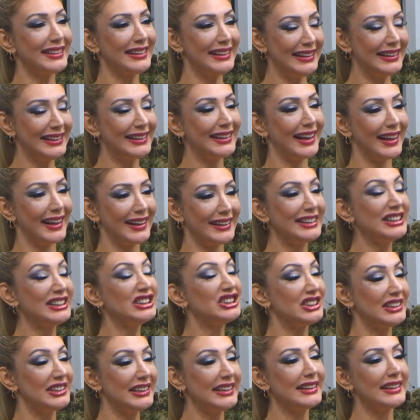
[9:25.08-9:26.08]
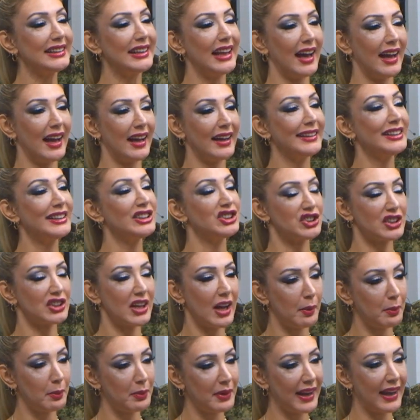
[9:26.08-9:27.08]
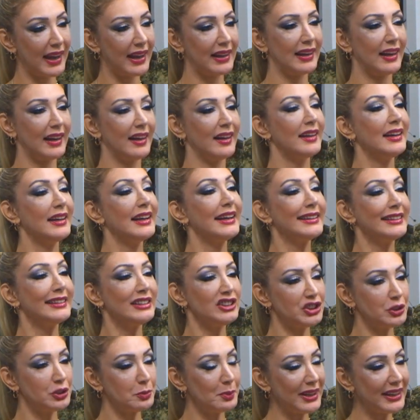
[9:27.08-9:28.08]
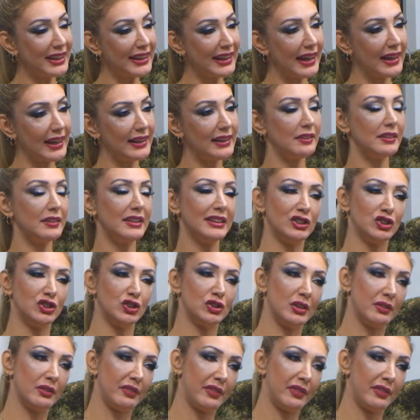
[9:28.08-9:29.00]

Linda. Niş Linda, Niş Gabriela, Niş evet. Michaela ve Niş